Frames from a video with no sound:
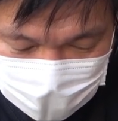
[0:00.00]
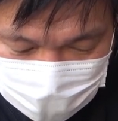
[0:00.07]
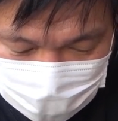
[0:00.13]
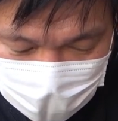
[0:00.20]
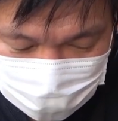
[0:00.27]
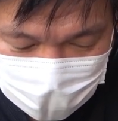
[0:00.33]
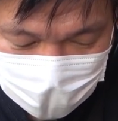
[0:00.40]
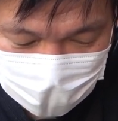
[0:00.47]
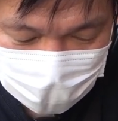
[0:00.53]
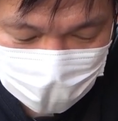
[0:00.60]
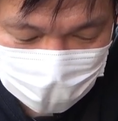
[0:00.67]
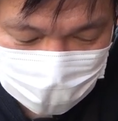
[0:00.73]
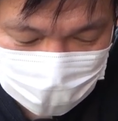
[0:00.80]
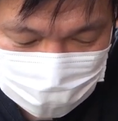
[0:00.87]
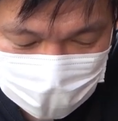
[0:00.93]
まあ、みん
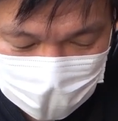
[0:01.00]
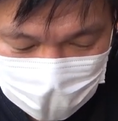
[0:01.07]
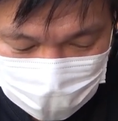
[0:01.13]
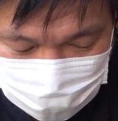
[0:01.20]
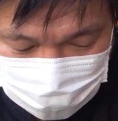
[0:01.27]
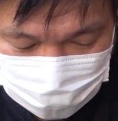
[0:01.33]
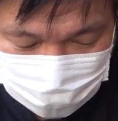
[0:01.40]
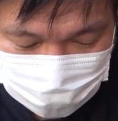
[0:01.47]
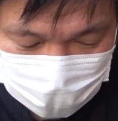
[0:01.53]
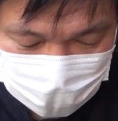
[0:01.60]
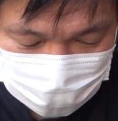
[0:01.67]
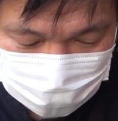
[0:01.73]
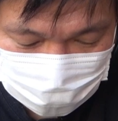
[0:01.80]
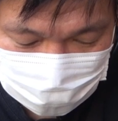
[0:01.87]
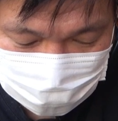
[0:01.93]
なで探すって
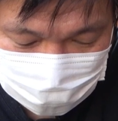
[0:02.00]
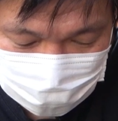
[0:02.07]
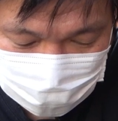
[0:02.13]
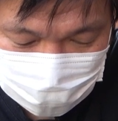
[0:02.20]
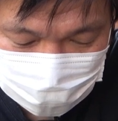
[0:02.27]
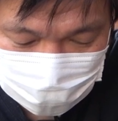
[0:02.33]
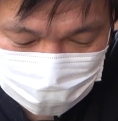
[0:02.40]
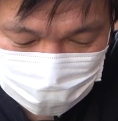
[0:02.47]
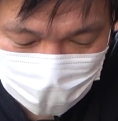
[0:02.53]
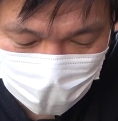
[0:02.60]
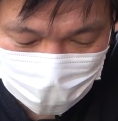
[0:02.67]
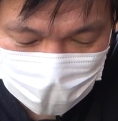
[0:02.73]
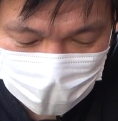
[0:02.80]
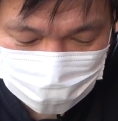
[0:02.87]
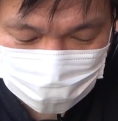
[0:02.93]
いうのにする
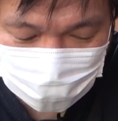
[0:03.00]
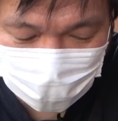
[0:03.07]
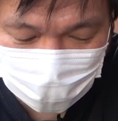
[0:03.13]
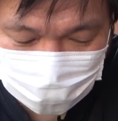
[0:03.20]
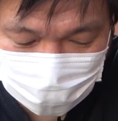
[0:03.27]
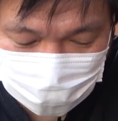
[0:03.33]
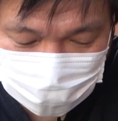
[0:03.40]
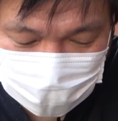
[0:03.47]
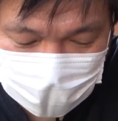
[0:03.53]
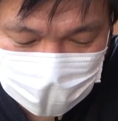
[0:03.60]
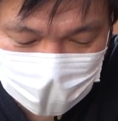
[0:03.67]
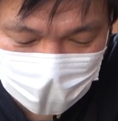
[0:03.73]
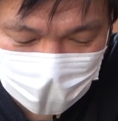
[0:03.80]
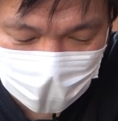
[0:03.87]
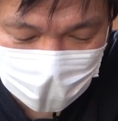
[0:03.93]
と守りを同士
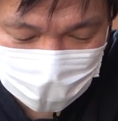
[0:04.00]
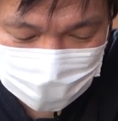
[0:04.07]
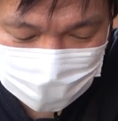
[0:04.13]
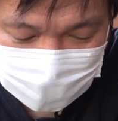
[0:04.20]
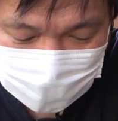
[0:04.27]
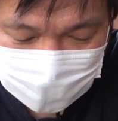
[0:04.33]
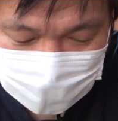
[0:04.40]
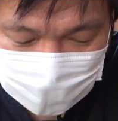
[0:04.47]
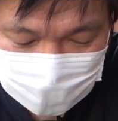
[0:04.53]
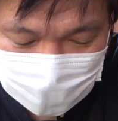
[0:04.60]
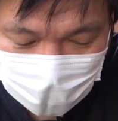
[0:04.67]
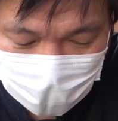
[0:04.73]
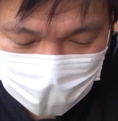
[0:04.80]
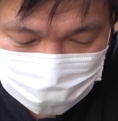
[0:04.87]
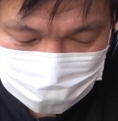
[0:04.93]
で
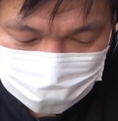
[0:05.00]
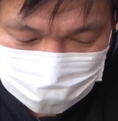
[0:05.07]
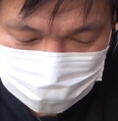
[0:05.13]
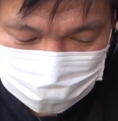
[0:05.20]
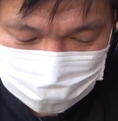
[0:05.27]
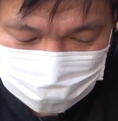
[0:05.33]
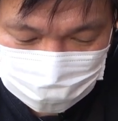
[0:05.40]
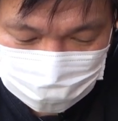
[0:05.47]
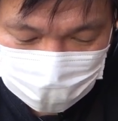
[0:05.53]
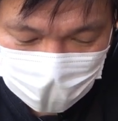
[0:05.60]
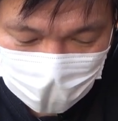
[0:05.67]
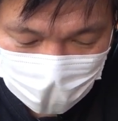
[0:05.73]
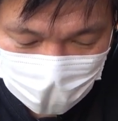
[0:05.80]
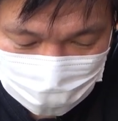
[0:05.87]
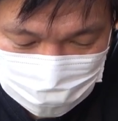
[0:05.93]
反応するん
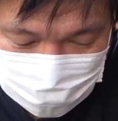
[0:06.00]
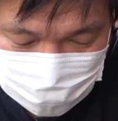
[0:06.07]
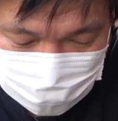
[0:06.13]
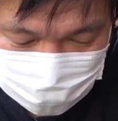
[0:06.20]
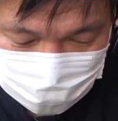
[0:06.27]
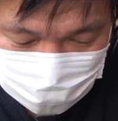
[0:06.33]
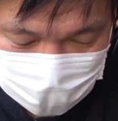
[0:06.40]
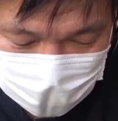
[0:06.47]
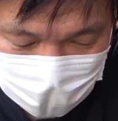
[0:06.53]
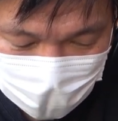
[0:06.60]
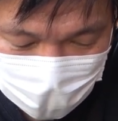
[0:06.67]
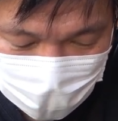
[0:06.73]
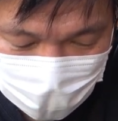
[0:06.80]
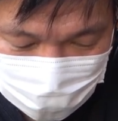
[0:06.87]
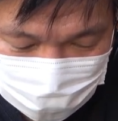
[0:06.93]
でこれちょっと一
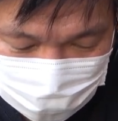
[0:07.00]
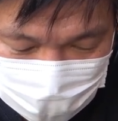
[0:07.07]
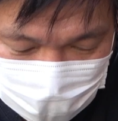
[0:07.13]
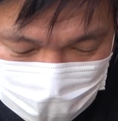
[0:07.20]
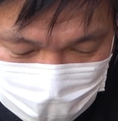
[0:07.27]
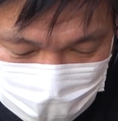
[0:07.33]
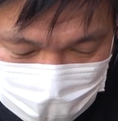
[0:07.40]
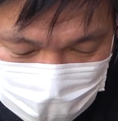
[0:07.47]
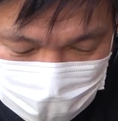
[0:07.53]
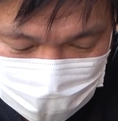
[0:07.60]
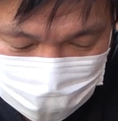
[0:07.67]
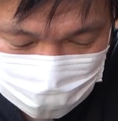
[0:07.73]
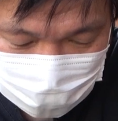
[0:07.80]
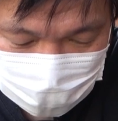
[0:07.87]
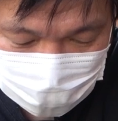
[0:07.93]
回オンに
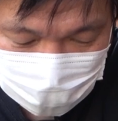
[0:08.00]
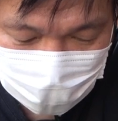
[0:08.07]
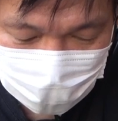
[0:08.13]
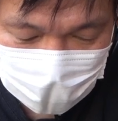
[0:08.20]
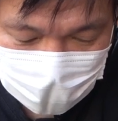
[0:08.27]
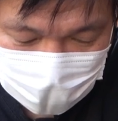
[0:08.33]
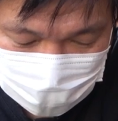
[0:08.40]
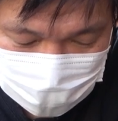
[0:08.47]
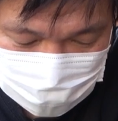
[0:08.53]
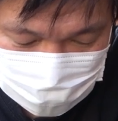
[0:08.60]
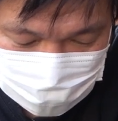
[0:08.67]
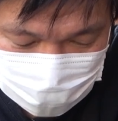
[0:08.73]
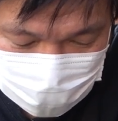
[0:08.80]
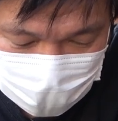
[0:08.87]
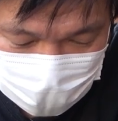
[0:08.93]
しとこうかな
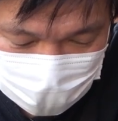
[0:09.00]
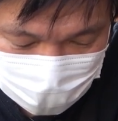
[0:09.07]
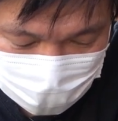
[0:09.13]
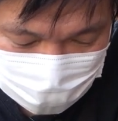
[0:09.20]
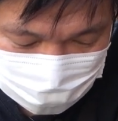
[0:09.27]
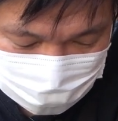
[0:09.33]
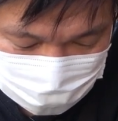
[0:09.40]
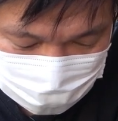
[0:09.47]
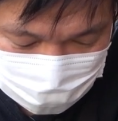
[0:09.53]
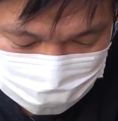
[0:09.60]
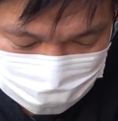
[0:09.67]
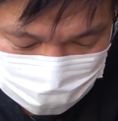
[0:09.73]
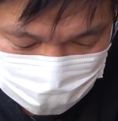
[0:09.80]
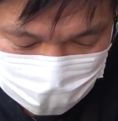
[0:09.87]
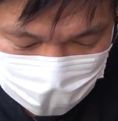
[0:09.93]
はいで
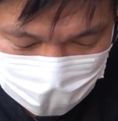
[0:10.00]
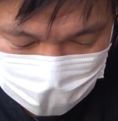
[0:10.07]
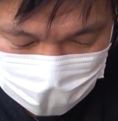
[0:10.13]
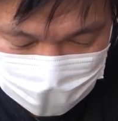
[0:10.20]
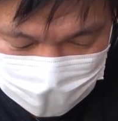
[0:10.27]
それで